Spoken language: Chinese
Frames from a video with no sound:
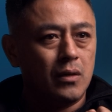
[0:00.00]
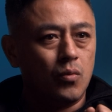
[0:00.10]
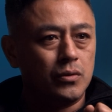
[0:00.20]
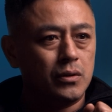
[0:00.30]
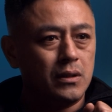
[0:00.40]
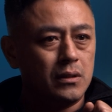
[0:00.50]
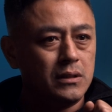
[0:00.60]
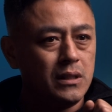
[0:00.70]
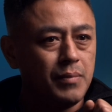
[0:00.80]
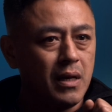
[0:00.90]
我觉得
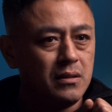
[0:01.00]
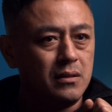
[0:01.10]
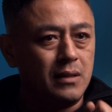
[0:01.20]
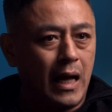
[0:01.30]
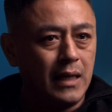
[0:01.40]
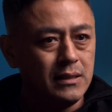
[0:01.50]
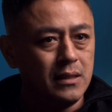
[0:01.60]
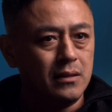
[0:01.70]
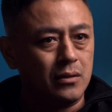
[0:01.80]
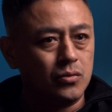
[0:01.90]
即便是男
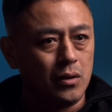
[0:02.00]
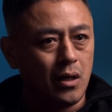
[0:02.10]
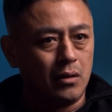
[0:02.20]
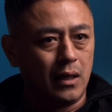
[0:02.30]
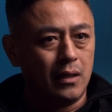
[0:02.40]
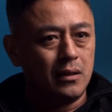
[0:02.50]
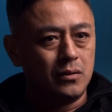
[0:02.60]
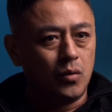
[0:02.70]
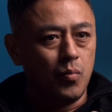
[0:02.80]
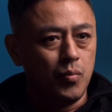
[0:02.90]
性能做到的
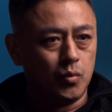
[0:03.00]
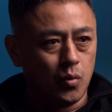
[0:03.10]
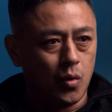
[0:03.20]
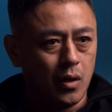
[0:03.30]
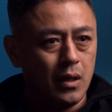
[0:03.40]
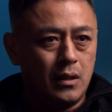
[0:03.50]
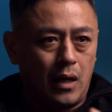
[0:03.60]
都不多，